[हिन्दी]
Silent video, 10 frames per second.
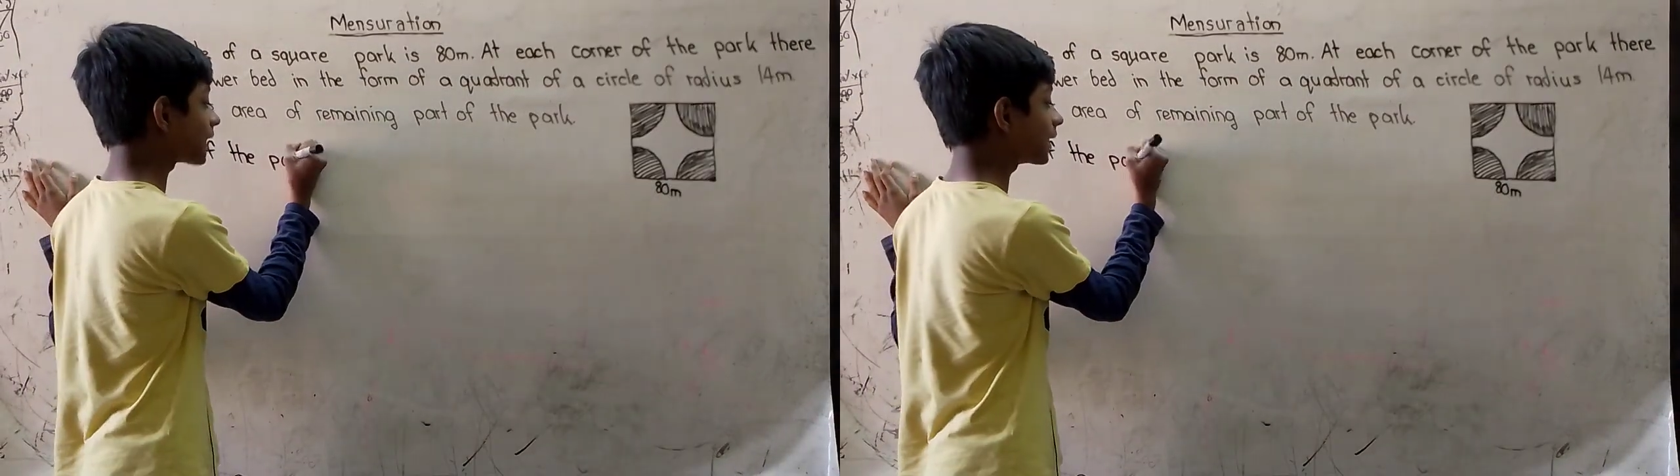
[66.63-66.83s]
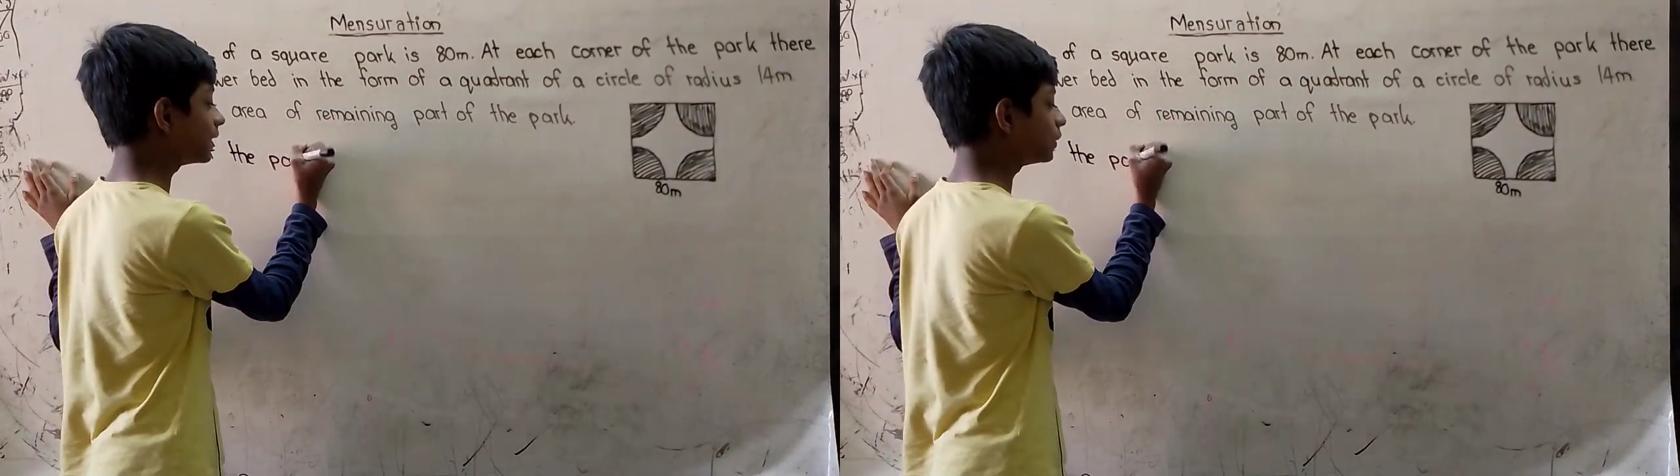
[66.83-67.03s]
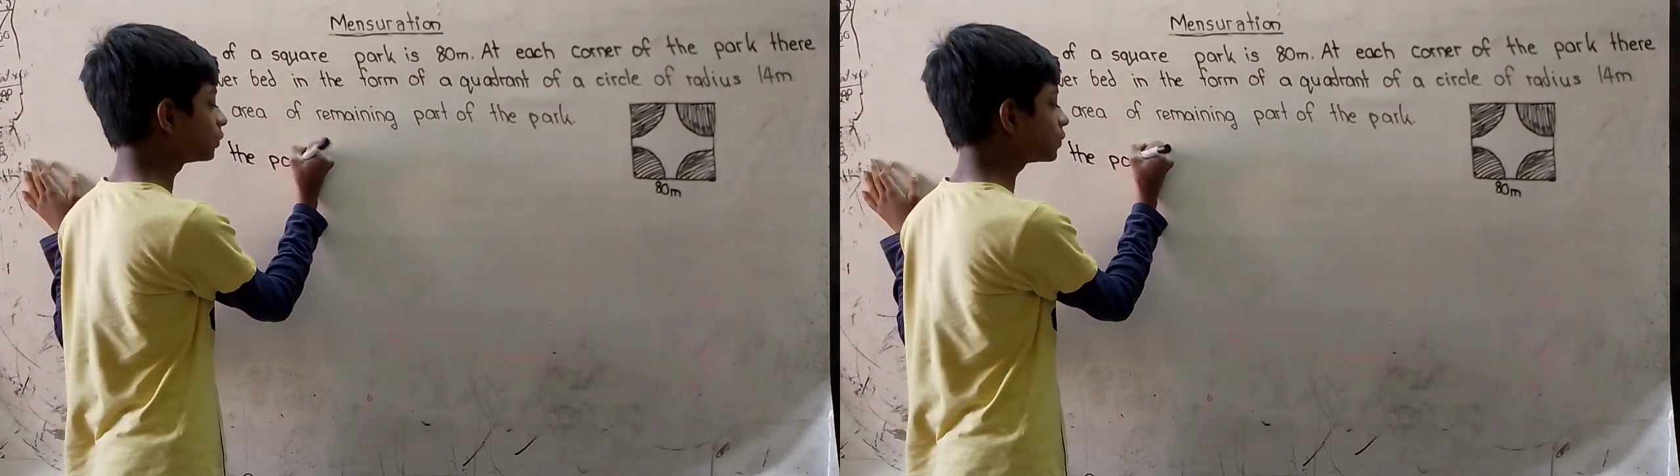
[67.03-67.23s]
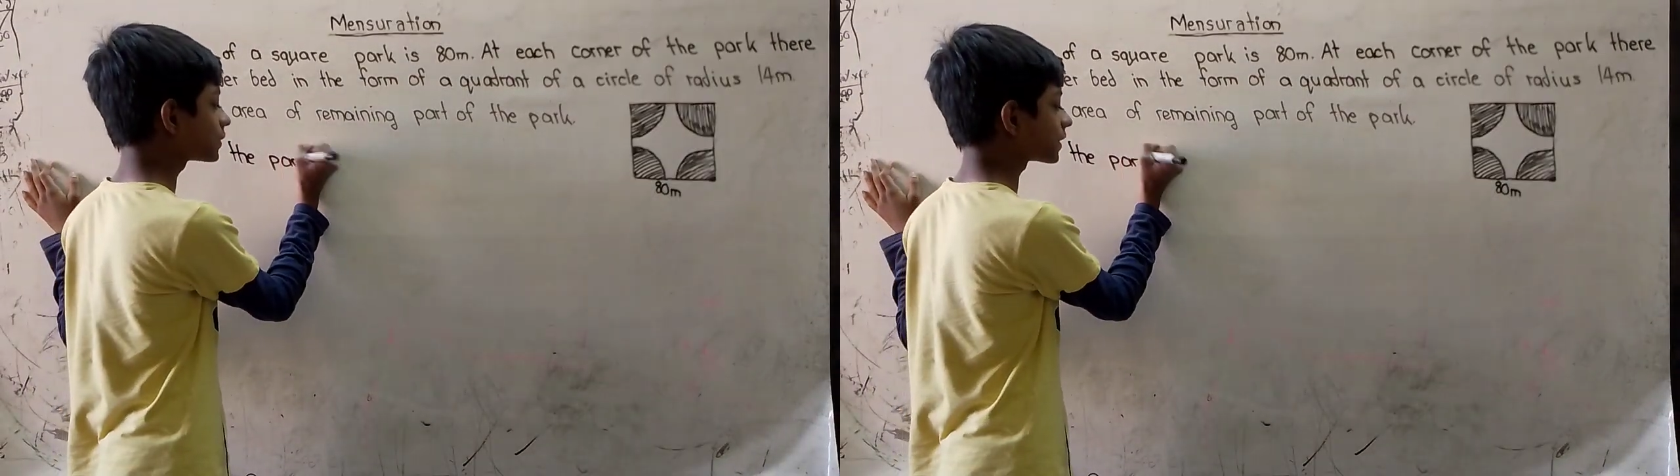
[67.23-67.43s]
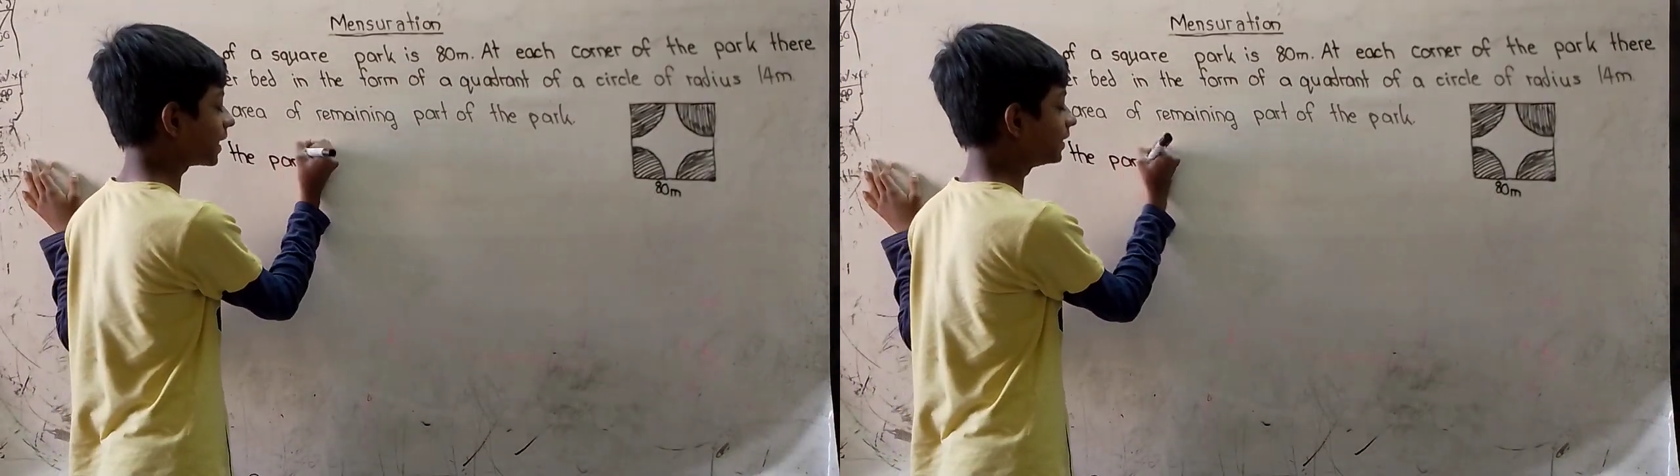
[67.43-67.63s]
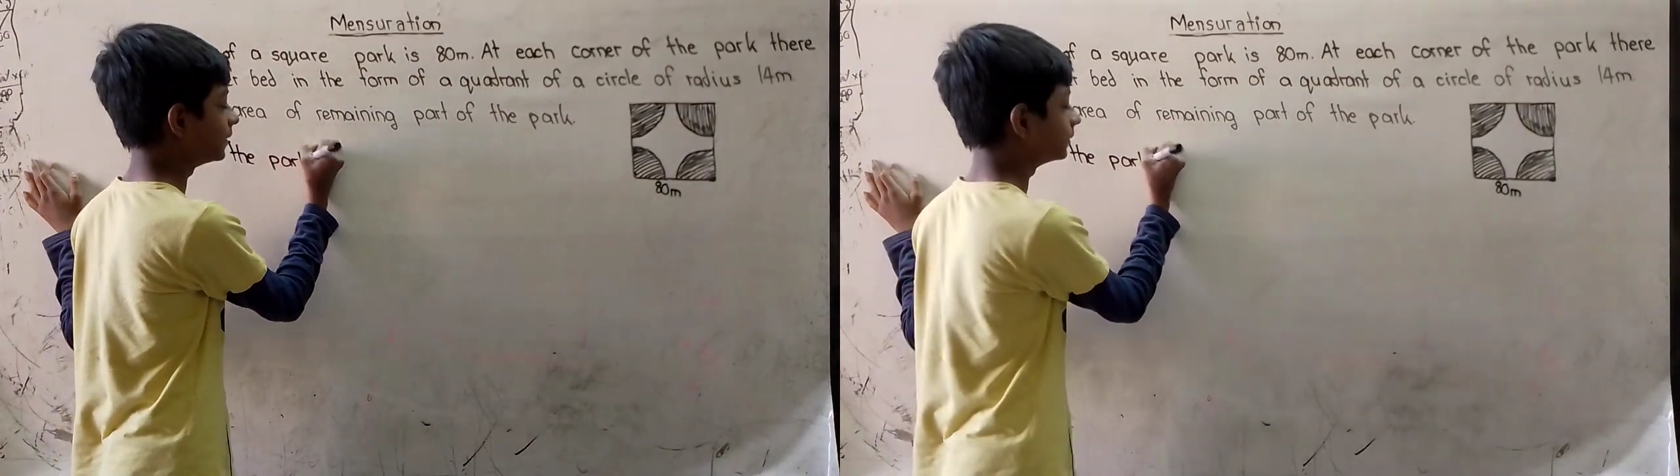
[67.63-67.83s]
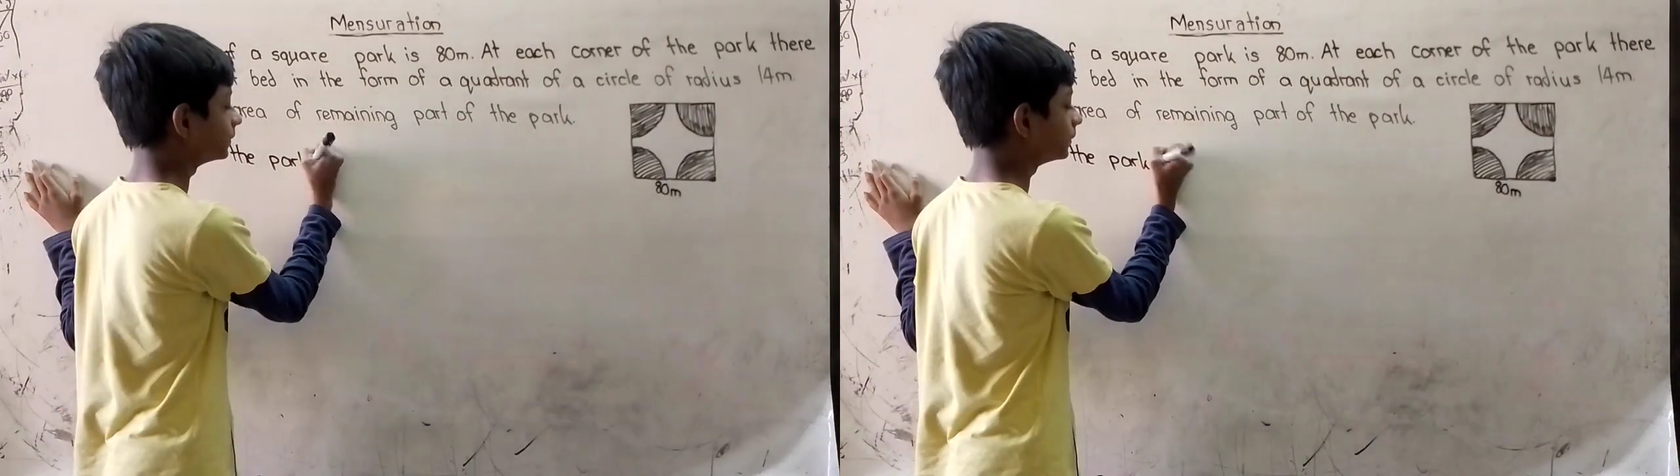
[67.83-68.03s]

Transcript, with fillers: साइड इंटू साइड